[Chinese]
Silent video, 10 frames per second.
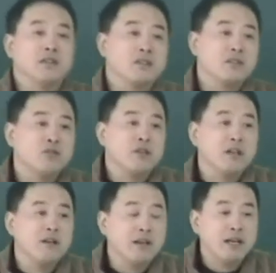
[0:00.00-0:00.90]
止血
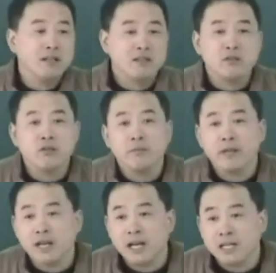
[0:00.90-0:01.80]
药啊、止血
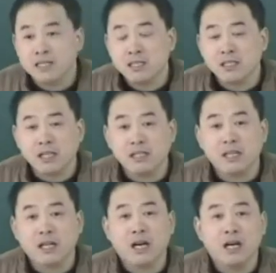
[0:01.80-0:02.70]
敏啊这些等
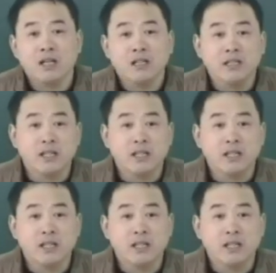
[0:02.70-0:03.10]
等哈，